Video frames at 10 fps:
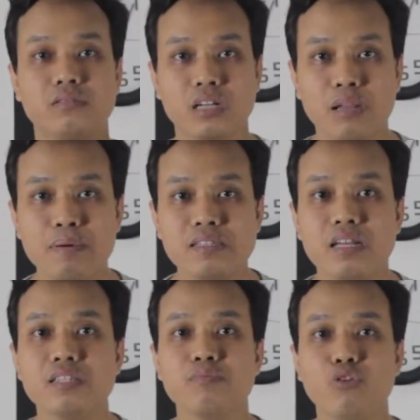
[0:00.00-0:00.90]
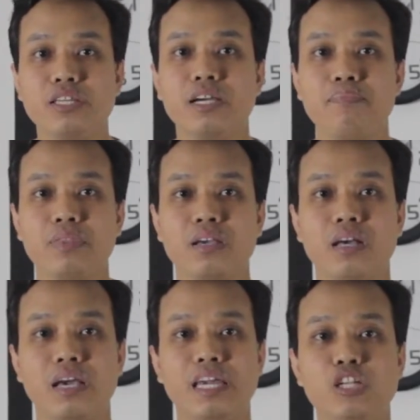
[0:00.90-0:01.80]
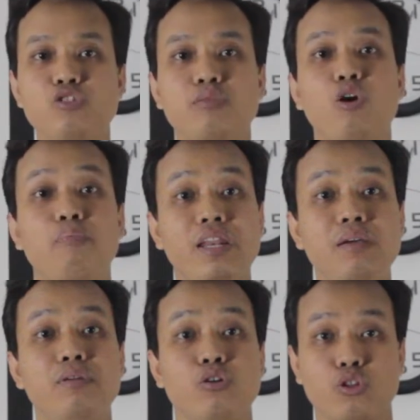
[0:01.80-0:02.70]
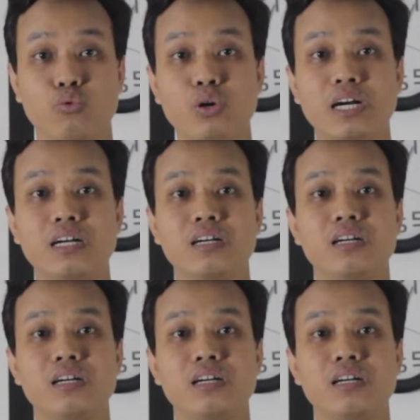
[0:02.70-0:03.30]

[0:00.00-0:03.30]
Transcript: Terlepas dari semuanya, ini cuma opini menurut gue.